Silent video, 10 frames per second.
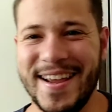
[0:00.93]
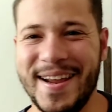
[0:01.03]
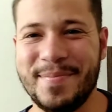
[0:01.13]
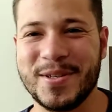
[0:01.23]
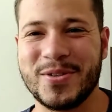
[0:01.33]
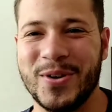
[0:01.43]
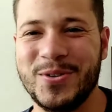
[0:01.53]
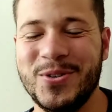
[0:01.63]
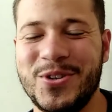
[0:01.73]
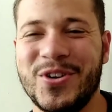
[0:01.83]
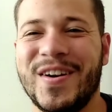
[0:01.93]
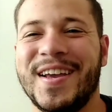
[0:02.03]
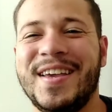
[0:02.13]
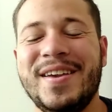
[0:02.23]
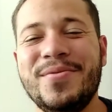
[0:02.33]
E aí pessoal, tudo jóia?
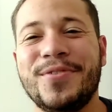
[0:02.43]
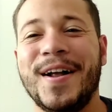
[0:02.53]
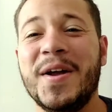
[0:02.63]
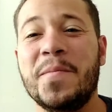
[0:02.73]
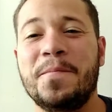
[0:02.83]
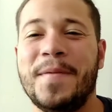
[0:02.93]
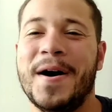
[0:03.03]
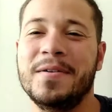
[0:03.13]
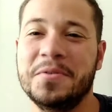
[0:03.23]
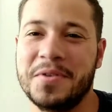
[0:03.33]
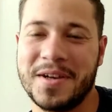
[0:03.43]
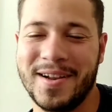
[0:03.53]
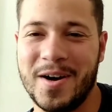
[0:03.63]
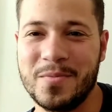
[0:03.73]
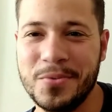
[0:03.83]
Aqui quem fala é o Paulo do
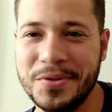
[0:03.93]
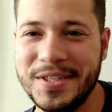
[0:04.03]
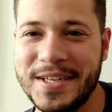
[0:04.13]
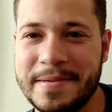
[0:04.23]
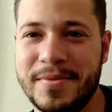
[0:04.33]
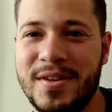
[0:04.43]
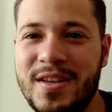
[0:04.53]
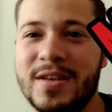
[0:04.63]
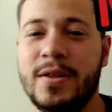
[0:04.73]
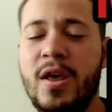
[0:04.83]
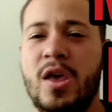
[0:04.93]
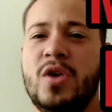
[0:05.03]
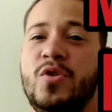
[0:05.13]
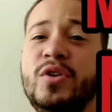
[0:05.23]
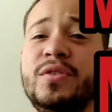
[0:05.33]
canal Música Mania
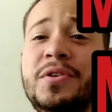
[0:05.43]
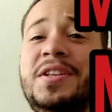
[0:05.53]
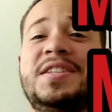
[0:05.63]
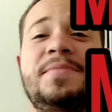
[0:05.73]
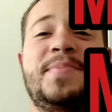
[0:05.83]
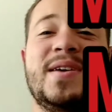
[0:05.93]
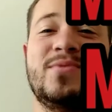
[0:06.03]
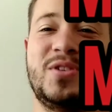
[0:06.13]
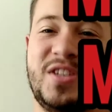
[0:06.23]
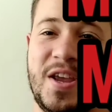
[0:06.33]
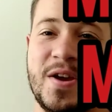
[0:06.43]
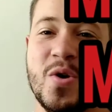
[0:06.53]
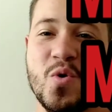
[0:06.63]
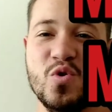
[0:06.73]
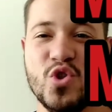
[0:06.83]
e hoje vou trazer para você
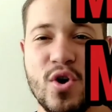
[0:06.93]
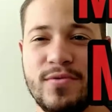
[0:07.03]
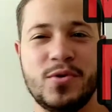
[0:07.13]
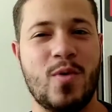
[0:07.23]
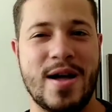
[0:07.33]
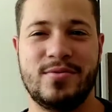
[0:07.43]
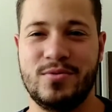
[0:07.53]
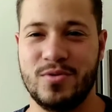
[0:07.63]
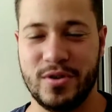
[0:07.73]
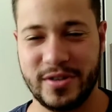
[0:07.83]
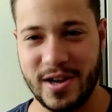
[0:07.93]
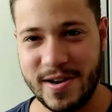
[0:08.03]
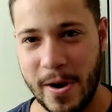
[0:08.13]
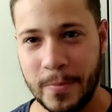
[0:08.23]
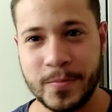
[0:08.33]
o novo quadro do nosso
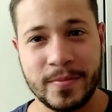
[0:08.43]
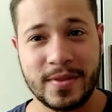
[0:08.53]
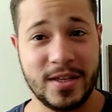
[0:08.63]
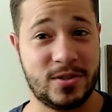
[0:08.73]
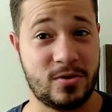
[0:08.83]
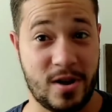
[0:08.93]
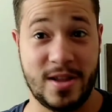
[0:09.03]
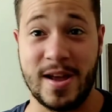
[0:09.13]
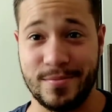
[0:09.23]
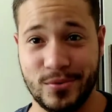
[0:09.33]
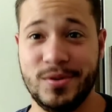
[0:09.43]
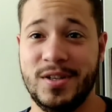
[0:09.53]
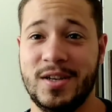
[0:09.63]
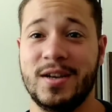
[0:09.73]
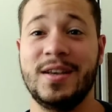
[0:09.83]
canal História da
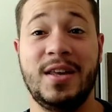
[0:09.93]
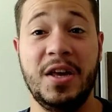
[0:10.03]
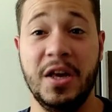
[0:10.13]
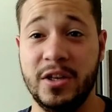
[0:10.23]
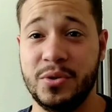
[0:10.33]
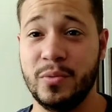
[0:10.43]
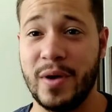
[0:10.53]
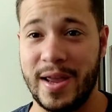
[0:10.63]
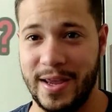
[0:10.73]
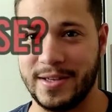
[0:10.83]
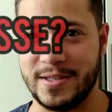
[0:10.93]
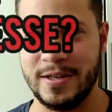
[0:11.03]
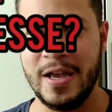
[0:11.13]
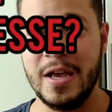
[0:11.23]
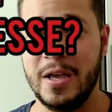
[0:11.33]
Música, que ritmo é
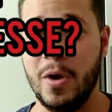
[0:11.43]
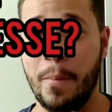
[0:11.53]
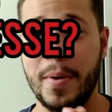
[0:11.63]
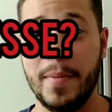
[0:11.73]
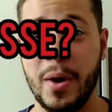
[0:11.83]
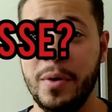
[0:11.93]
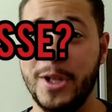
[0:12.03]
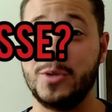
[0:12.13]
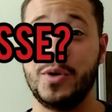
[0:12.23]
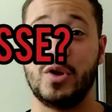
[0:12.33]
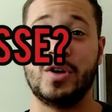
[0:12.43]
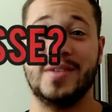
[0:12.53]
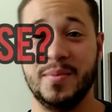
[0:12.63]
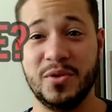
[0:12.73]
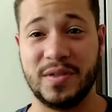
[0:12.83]
esse? E o primeiro ritmo que
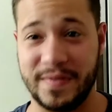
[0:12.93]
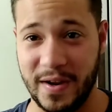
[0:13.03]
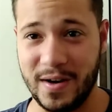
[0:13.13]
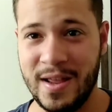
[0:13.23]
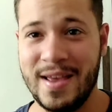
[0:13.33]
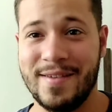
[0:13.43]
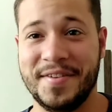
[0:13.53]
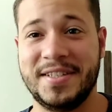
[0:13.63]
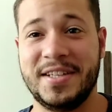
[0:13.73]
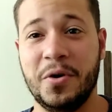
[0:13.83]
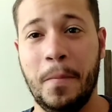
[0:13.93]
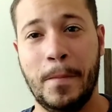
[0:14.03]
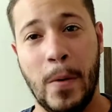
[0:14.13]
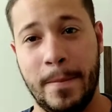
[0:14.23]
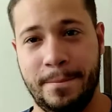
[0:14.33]
nós vamos ver vai ser o
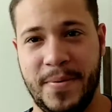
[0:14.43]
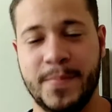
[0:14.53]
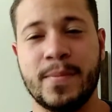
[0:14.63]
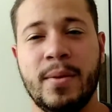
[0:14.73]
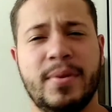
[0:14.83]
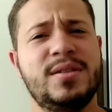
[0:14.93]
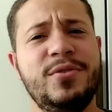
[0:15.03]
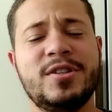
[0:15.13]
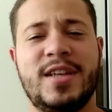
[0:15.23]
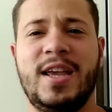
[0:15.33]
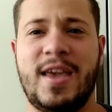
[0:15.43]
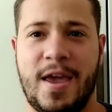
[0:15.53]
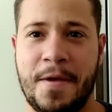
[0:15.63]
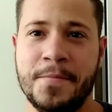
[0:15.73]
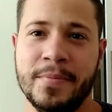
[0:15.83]
pop. Mas se você
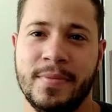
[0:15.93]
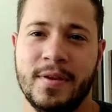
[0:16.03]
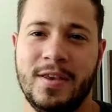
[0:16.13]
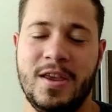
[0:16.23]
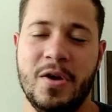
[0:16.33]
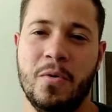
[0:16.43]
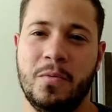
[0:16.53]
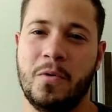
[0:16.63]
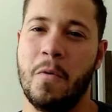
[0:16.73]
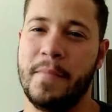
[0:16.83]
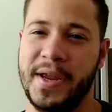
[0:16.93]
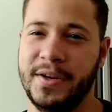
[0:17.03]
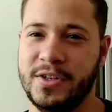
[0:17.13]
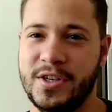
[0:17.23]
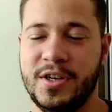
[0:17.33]
quer que eu
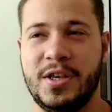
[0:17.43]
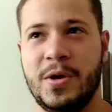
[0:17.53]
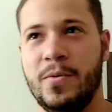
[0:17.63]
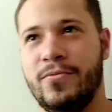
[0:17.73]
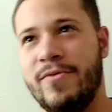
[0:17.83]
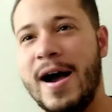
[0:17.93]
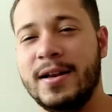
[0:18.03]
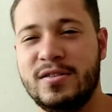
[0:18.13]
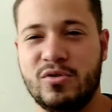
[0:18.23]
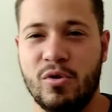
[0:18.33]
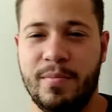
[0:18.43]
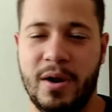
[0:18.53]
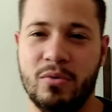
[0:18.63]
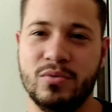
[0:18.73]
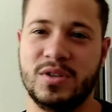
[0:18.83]
comente, que eu fale sobre
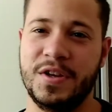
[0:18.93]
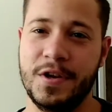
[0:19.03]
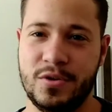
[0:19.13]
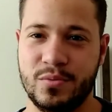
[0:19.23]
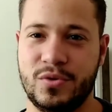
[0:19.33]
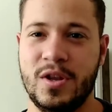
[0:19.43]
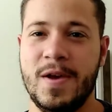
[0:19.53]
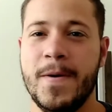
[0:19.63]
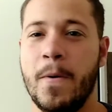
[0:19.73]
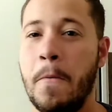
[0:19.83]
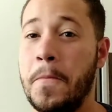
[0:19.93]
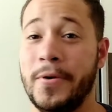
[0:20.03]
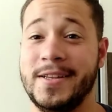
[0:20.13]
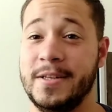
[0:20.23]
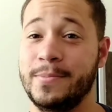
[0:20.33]
alguns ritmos, ou
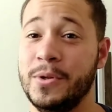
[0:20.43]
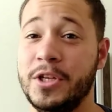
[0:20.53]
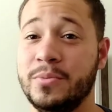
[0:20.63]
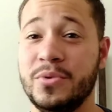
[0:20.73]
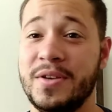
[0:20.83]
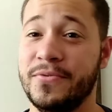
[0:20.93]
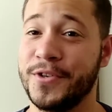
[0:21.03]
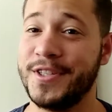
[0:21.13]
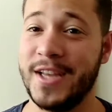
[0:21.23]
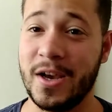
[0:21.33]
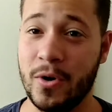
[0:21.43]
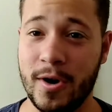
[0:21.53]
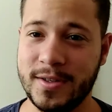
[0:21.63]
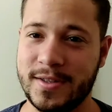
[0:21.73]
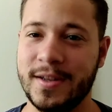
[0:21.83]
por exemplo o ritmo que você
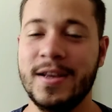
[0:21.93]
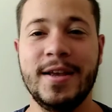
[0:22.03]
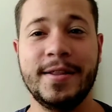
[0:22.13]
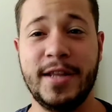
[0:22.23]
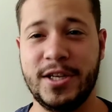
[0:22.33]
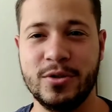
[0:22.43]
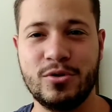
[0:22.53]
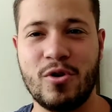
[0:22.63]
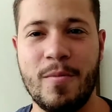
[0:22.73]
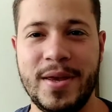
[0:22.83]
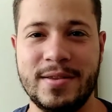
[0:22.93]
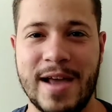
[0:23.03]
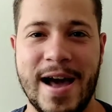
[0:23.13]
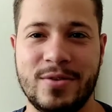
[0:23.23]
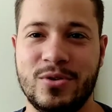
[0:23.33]
gosta, deixa nos
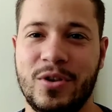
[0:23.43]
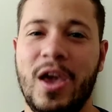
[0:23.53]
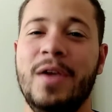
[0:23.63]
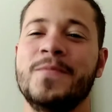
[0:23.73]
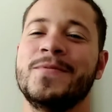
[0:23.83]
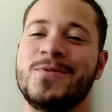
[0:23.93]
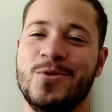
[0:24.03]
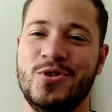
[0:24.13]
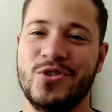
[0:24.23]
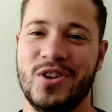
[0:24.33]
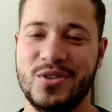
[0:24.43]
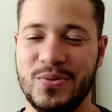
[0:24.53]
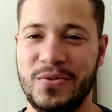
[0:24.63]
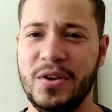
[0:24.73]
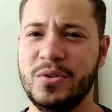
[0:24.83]
comentários, ok? Curte o
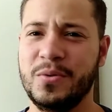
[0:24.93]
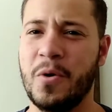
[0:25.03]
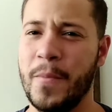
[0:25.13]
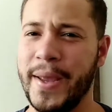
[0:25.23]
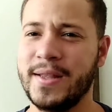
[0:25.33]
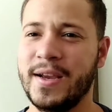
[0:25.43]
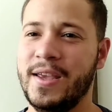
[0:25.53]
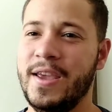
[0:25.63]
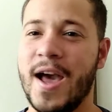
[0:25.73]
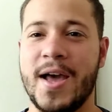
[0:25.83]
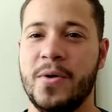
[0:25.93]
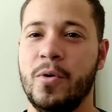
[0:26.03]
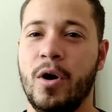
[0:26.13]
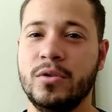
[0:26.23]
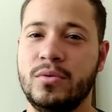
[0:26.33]
nosso vídeo, comenta aqui, ah, eu
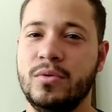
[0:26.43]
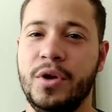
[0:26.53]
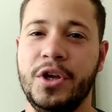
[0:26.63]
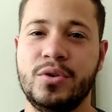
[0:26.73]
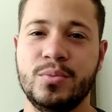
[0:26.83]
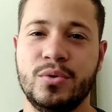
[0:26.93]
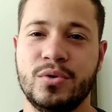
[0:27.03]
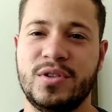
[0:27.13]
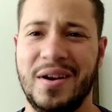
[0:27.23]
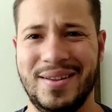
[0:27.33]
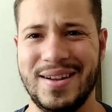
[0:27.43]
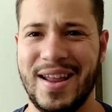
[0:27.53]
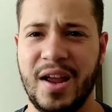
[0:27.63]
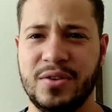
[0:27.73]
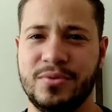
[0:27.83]
gosto do ritmo
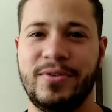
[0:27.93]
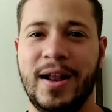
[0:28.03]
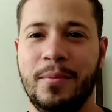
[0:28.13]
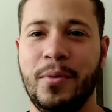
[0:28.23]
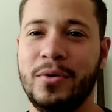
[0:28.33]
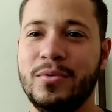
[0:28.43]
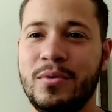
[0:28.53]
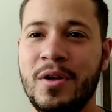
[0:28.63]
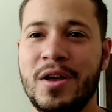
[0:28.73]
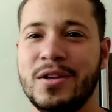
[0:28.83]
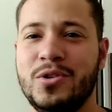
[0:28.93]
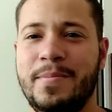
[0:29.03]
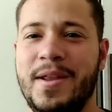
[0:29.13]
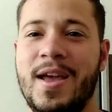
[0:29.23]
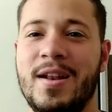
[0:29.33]
sertanejo, fala um pouco
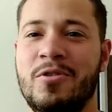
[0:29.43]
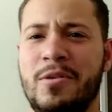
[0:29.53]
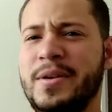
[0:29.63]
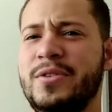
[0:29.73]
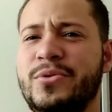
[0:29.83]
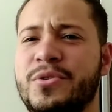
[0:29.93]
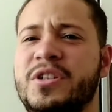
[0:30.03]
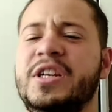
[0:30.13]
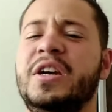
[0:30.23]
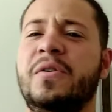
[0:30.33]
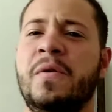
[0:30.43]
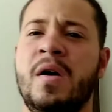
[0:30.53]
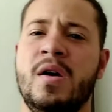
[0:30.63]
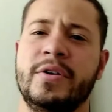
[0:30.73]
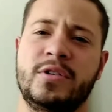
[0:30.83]
sobre ele, como ele surgiu,
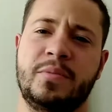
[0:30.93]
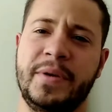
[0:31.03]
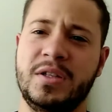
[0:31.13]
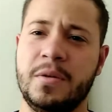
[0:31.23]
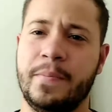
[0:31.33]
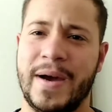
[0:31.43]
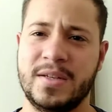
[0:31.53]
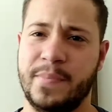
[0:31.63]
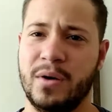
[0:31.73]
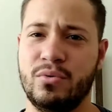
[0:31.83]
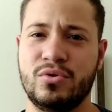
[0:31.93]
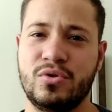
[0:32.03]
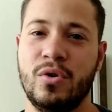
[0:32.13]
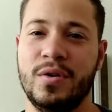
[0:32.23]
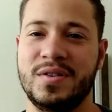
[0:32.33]
seus principais
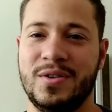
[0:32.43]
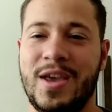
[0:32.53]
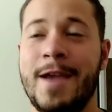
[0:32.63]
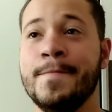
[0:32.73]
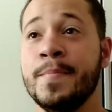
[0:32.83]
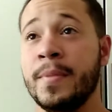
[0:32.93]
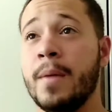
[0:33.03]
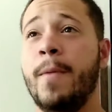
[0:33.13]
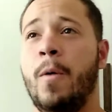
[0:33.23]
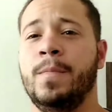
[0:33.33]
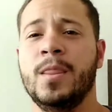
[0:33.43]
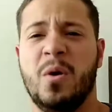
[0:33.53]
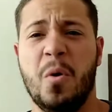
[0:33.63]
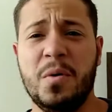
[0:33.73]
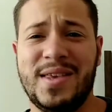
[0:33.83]
percursores, ok? Bom,
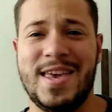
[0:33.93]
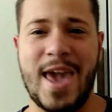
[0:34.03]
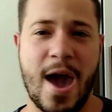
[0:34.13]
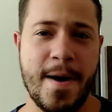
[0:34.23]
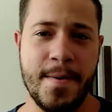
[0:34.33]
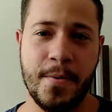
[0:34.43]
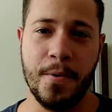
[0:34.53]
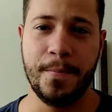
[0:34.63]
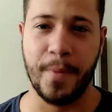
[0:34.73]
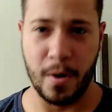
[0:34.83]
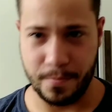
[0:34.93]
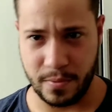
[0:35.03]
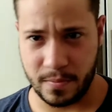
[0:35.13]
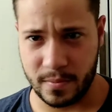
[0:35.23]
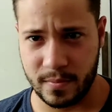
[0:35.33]
o que é o
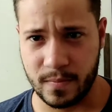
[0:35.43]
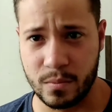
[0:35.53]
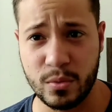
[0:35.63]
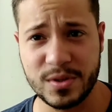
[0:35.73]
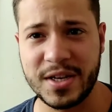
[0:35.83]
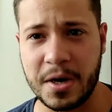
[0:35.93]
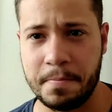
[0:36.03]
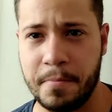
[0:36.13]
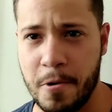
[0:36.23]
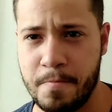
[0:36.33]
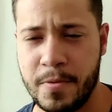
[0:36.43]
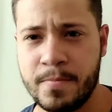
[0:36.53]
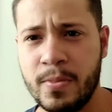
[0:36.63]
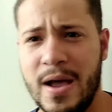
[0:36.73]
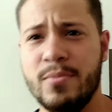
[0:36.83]
pop? Música pop.
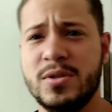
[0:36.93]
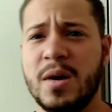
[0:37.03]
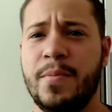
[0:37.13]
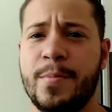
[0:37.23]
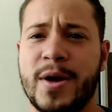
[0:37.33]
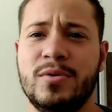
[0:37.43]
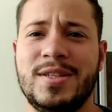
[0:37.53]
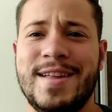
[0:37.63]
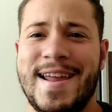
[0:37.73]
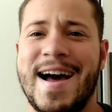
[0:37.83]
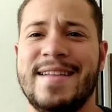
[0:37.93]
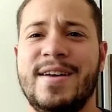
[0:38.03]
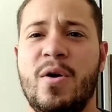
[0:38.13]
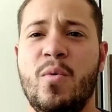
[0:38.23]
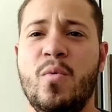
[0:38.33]
A música pop é
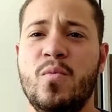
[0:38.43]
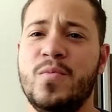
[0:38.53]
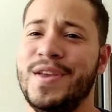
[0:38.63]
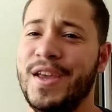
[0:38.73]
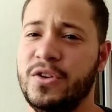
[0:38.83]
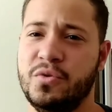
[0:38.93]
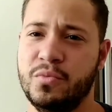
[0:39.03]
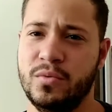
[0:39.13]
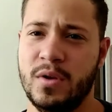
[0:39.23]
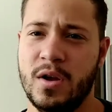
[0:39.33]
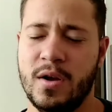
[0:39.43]
considerada um ritmo,